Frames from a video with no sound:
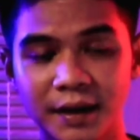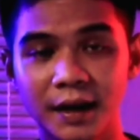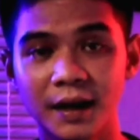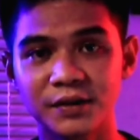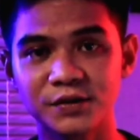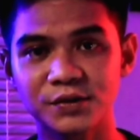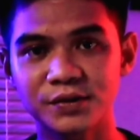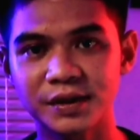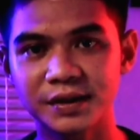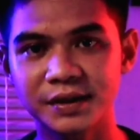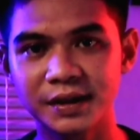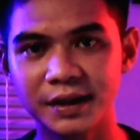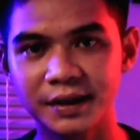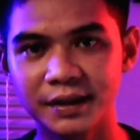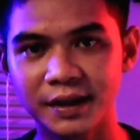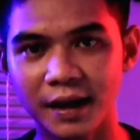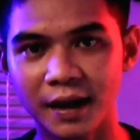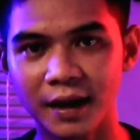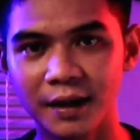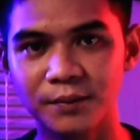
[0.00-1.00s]
Jadi langsung saja
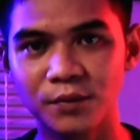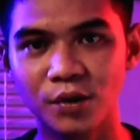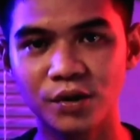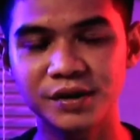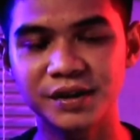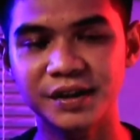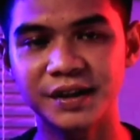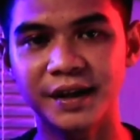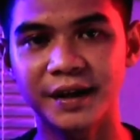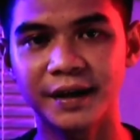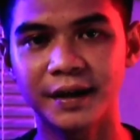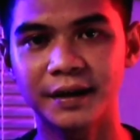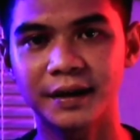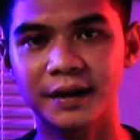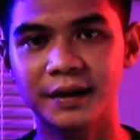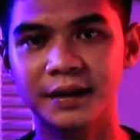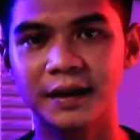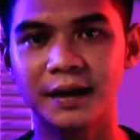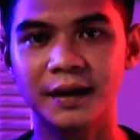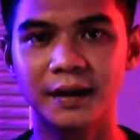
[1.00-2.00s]
kita unboxing ya.
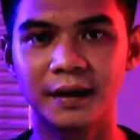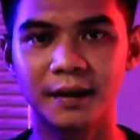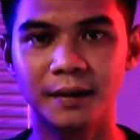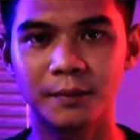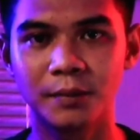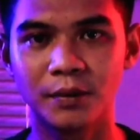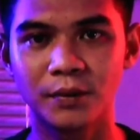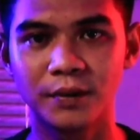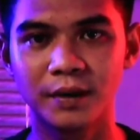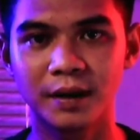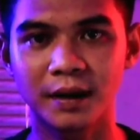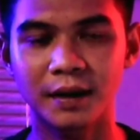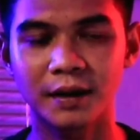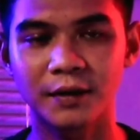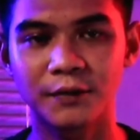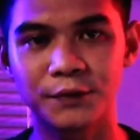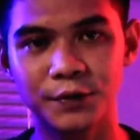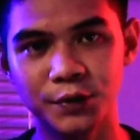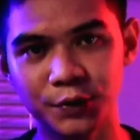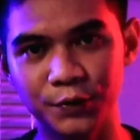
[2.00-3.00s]
Kita
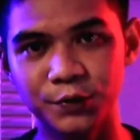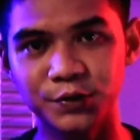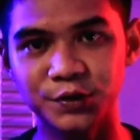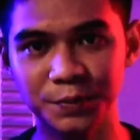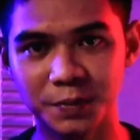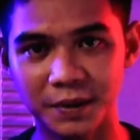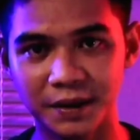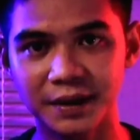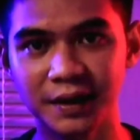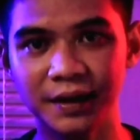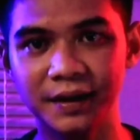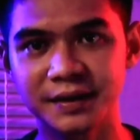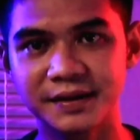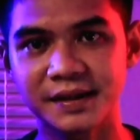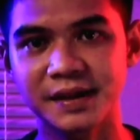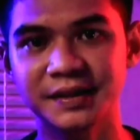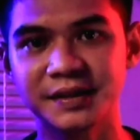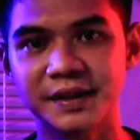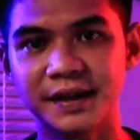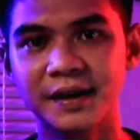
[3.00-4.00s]
menggunakan view seperti ini
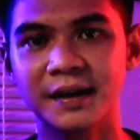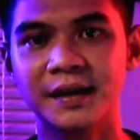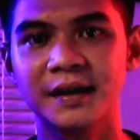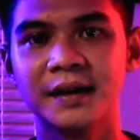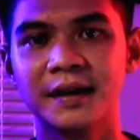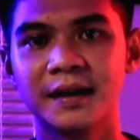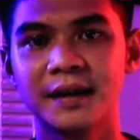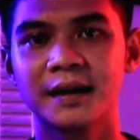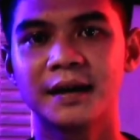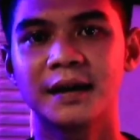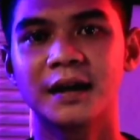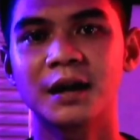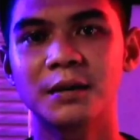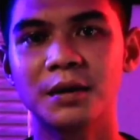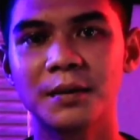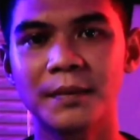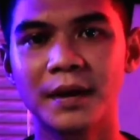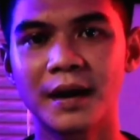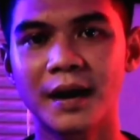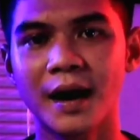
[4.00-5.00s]
saja karena
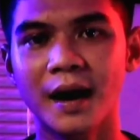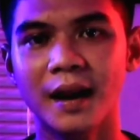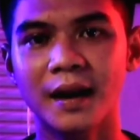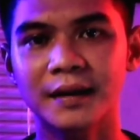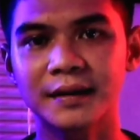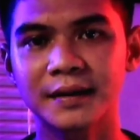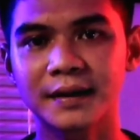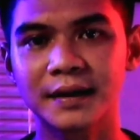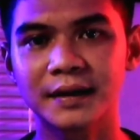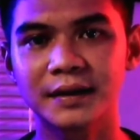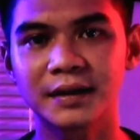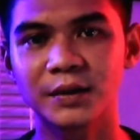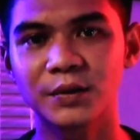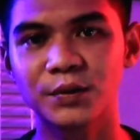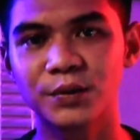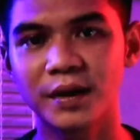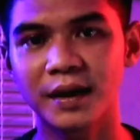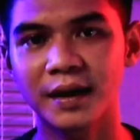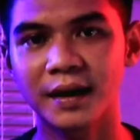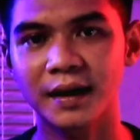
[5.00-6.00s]
memang alat yang kita
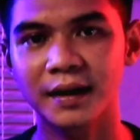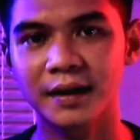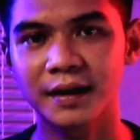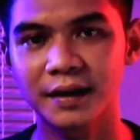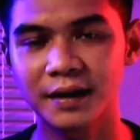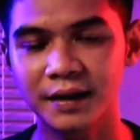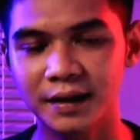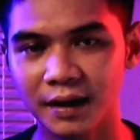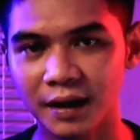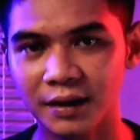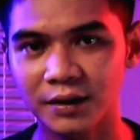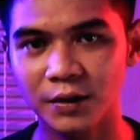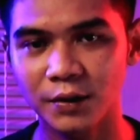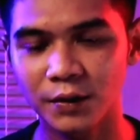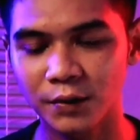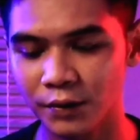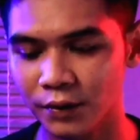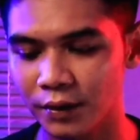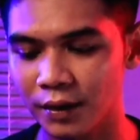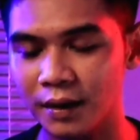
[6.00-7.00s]
gunakan ini atau
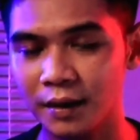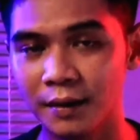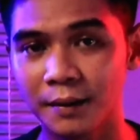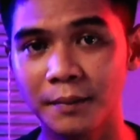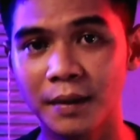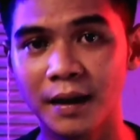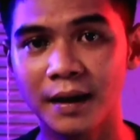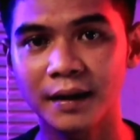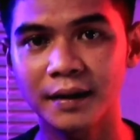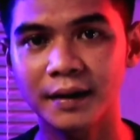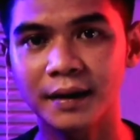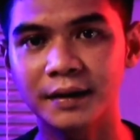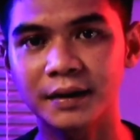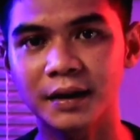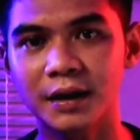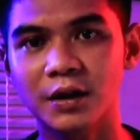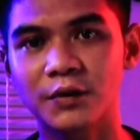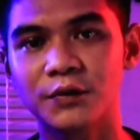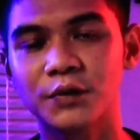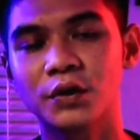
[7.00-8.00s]
uh, barang yang
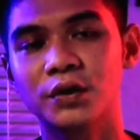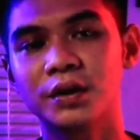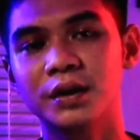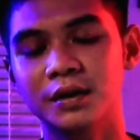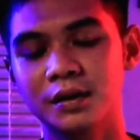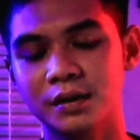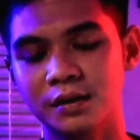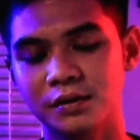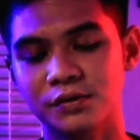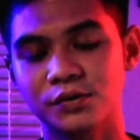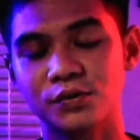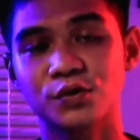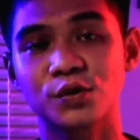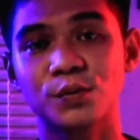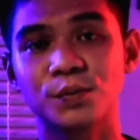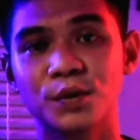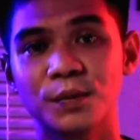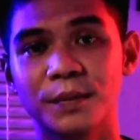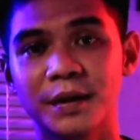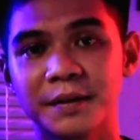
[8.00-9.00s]
kita review ini
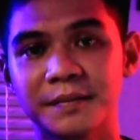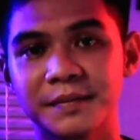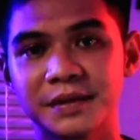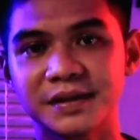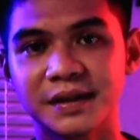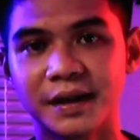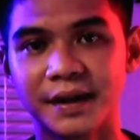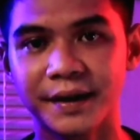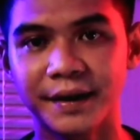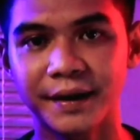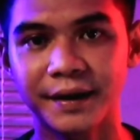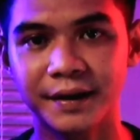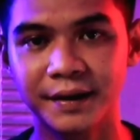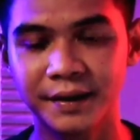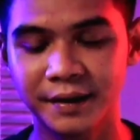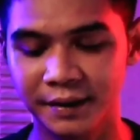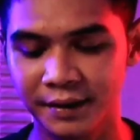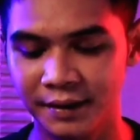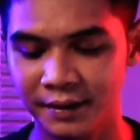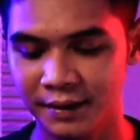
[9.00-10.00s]
cukup lumayan besar ya.
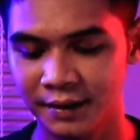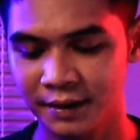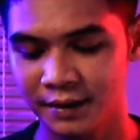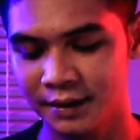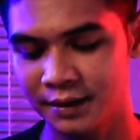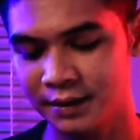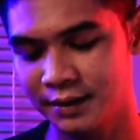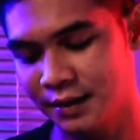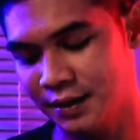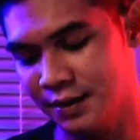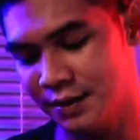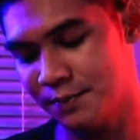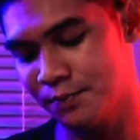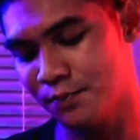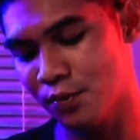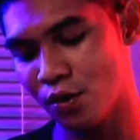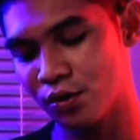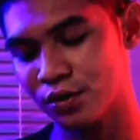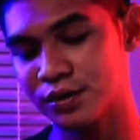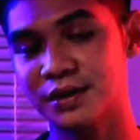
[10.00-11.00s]
Di
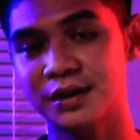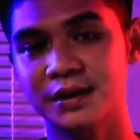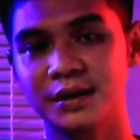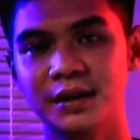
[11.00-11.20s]
box